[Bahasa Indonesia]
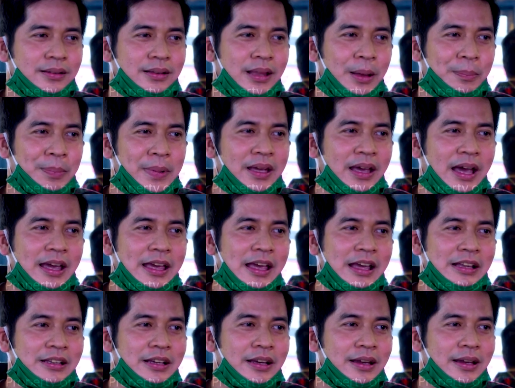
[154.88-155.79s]
Tapi
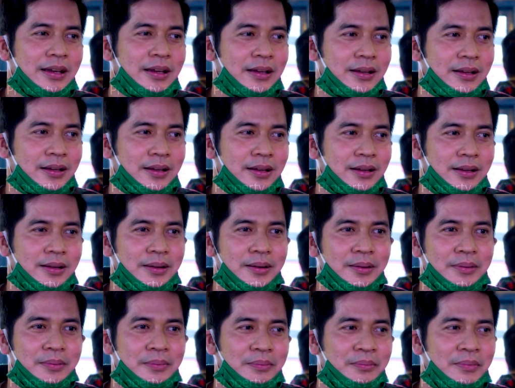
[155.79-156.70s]
kayaknya
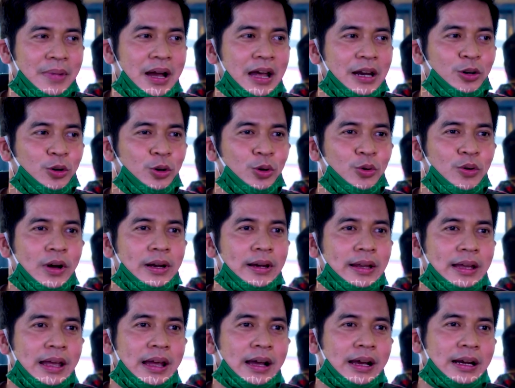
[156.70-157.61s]
Mak duluan
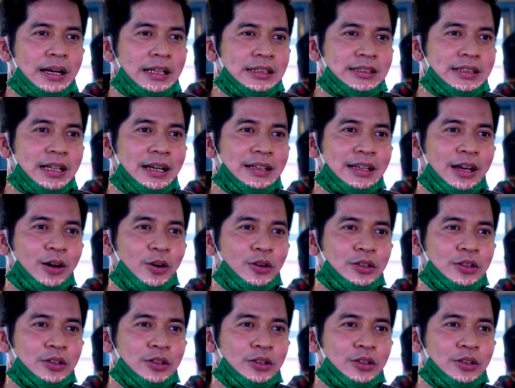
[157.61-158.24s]
deh yang kena sialnya